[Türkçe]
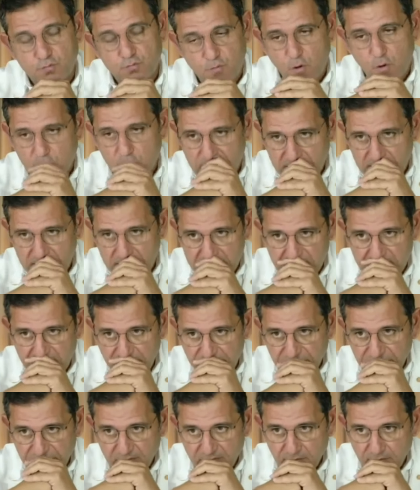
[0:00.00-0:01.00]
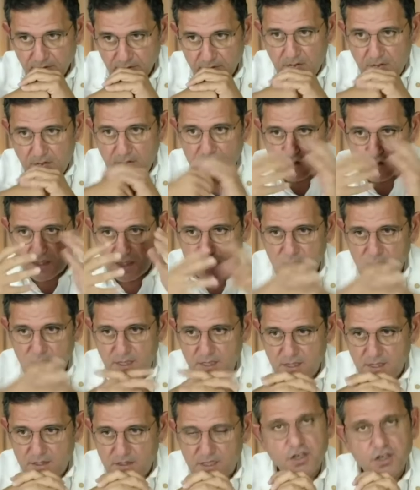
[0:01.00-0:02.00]
Volkan da yani
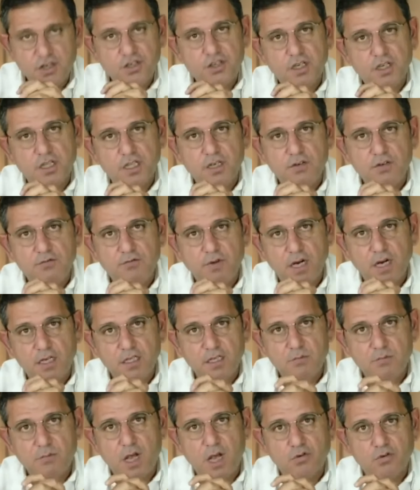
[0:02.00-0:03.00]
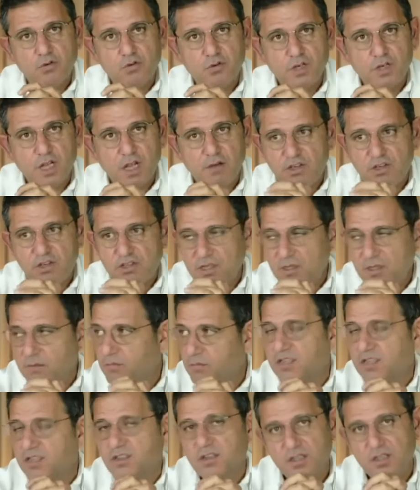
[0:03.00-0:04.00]
e, tanışıklığım vardır. Mansur Yavaş'ın
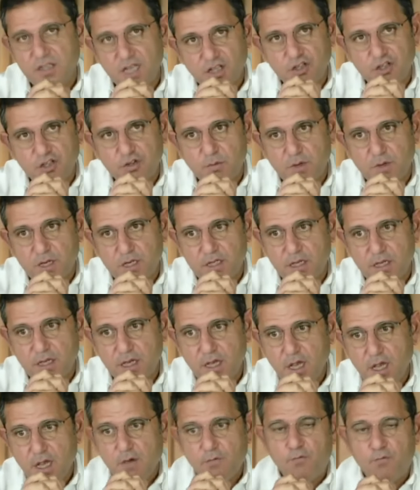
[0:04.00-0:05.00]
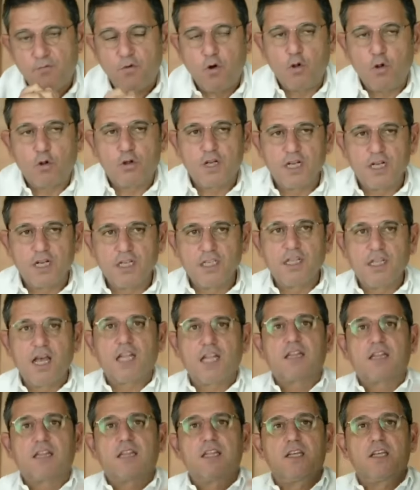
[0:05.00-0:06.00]
basın danışmanıydı. Volkan'ın
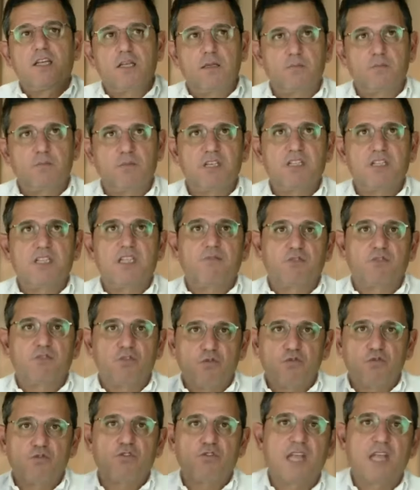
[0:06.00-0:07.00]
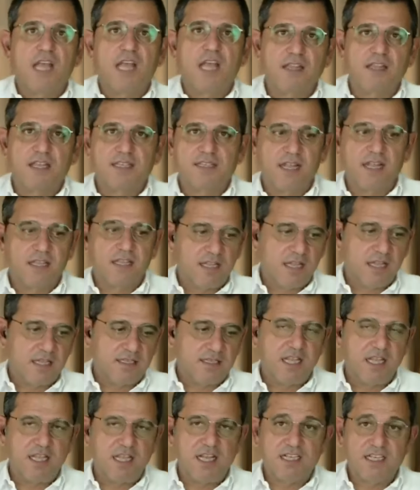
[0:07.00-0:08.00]
attığı bir tweet yüzünden de zaten
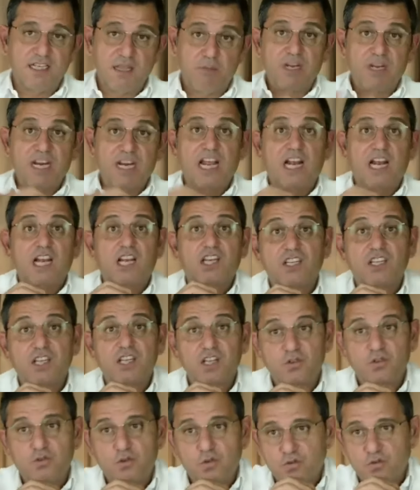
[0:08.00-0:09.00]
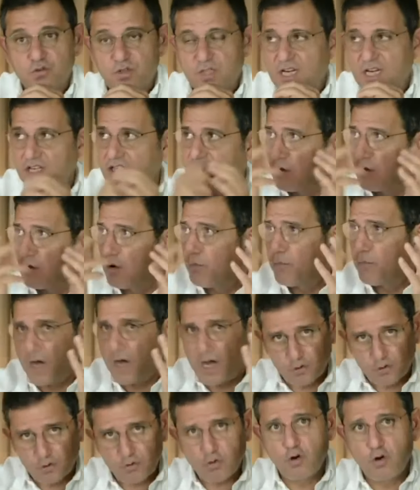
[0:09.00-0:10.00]
zannedersem bir eleştirisi yüzünden işte o
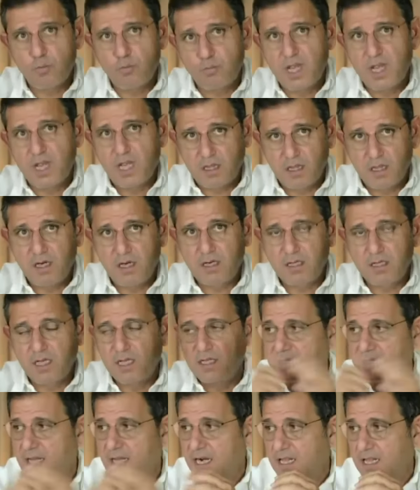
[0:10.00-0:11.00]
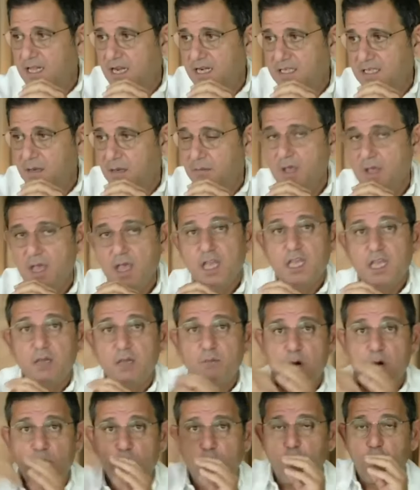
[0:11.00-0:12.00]
Paris Olimpiyatlarındaydı zannedersem
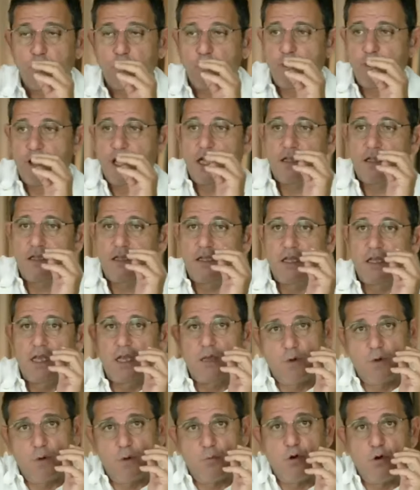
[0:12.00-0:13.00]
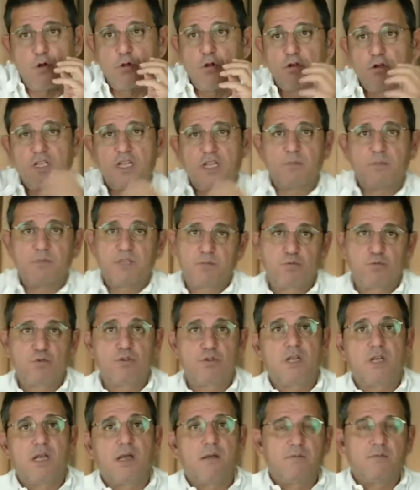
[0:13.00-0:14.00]
İmamoğlu oraya gitti de İmamoğlu orada da biz
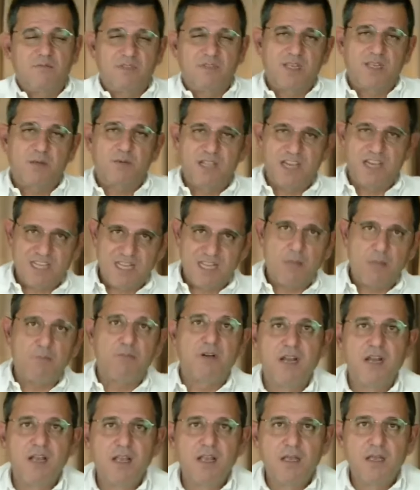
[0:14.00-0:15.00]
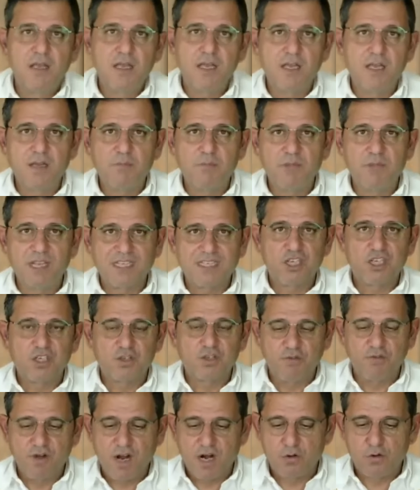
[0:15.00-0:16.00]
burada gibilerinden bir e,
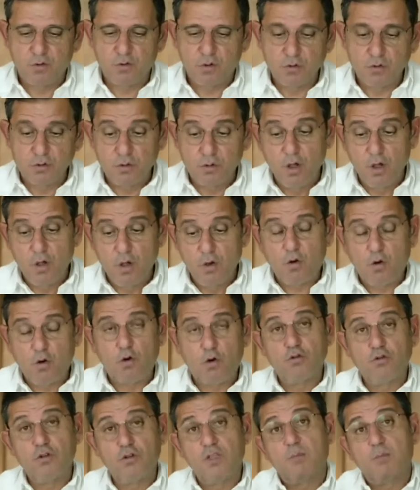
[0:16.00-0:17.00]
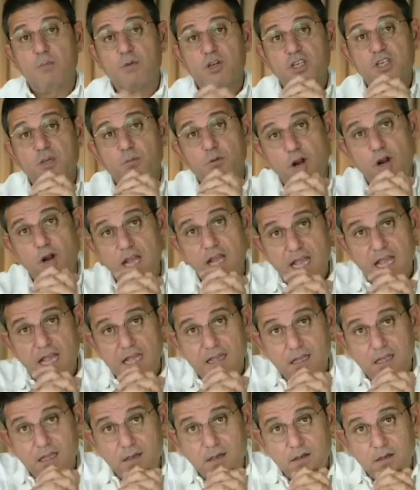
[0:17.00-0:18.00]
mesajı vardı onun. Onun da başı böyle
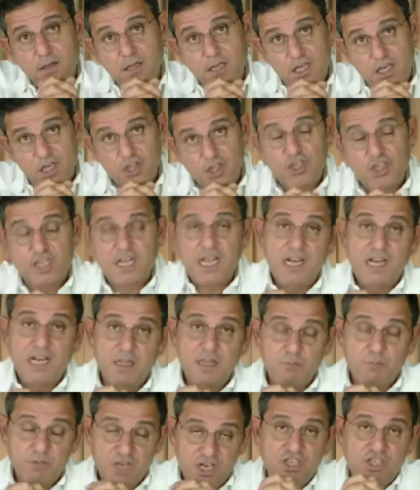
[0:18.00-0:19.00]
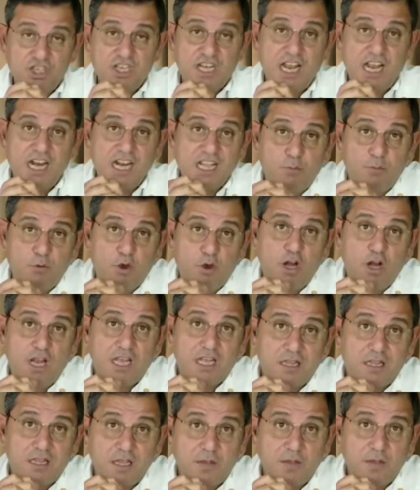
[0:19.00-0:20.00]
yendi. İkinci kelle, birinci kelle de böyle
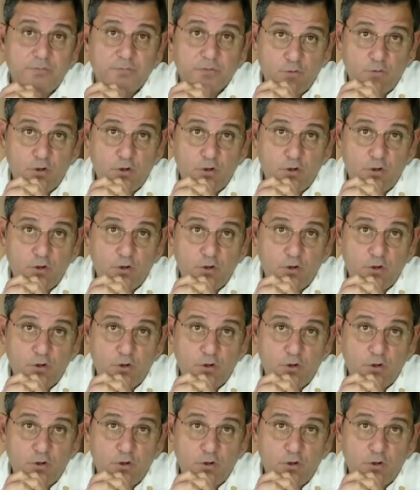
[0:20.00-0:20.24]
gitti.